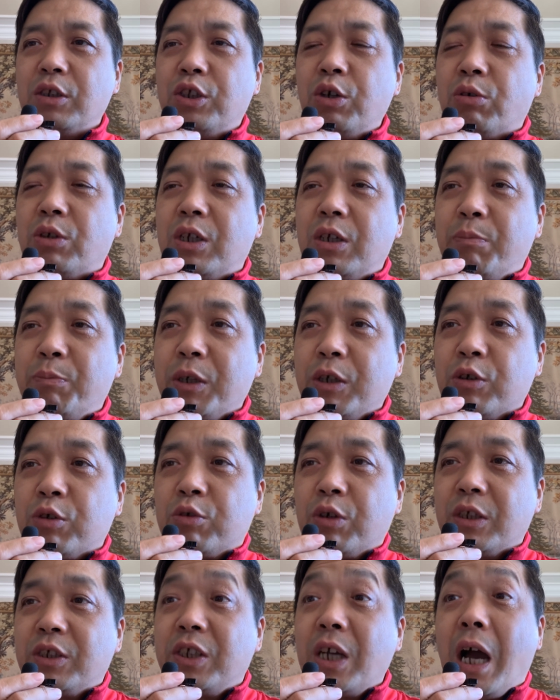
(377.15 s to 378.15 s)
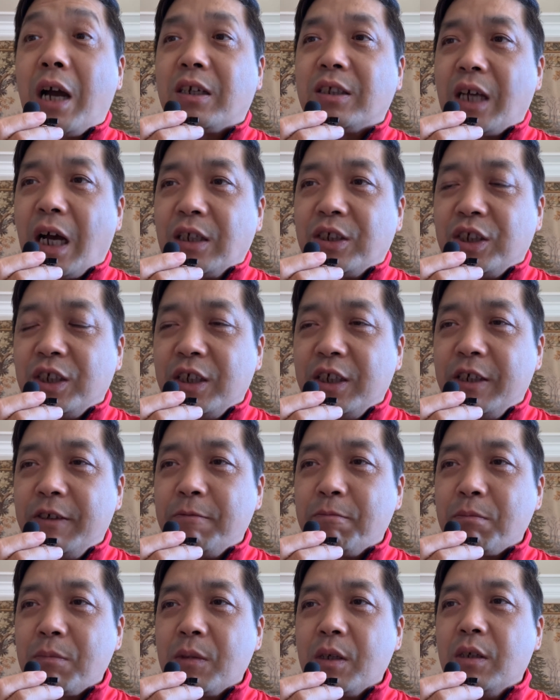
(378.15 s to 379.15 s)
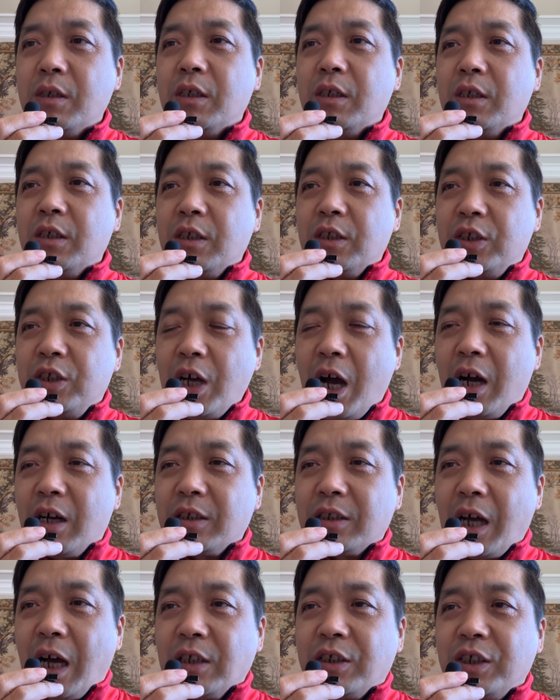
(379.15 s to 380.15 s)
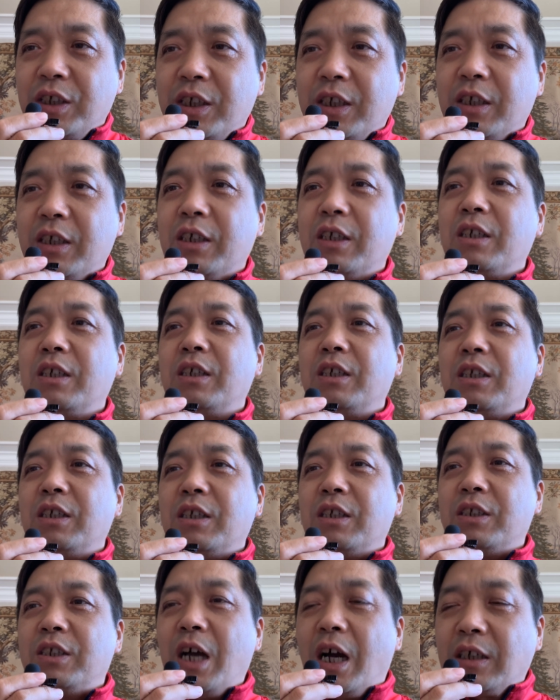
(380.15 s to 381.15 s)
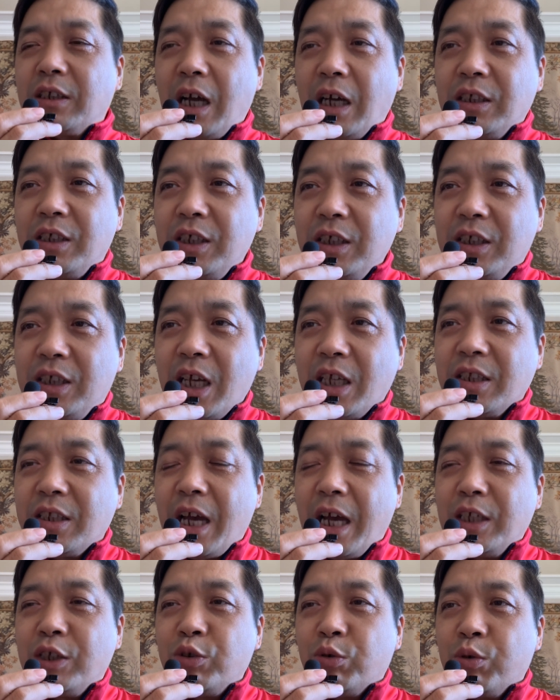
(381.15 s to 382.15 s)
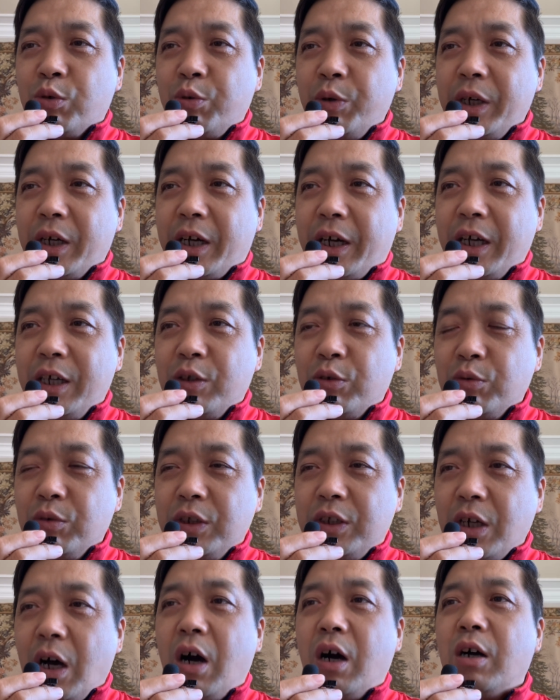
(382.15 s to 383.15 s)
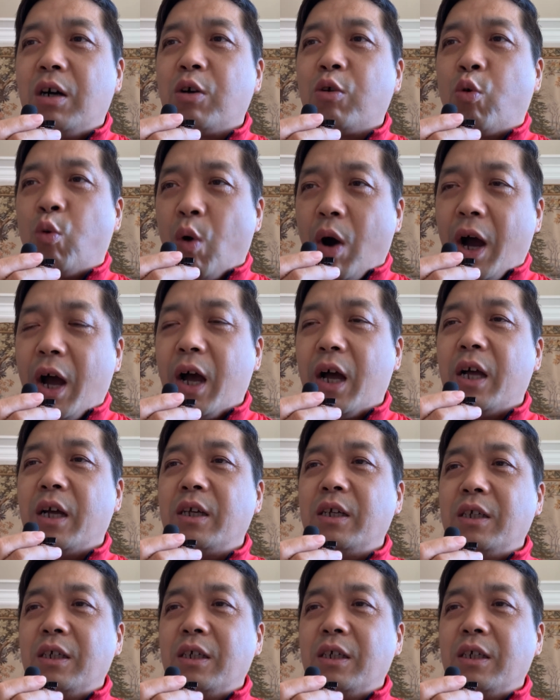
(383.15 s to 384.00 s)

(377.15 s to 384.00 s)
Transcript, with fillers: 就是比如说加格达奇，加格达奇，加格达奇现在就归黑龙江管。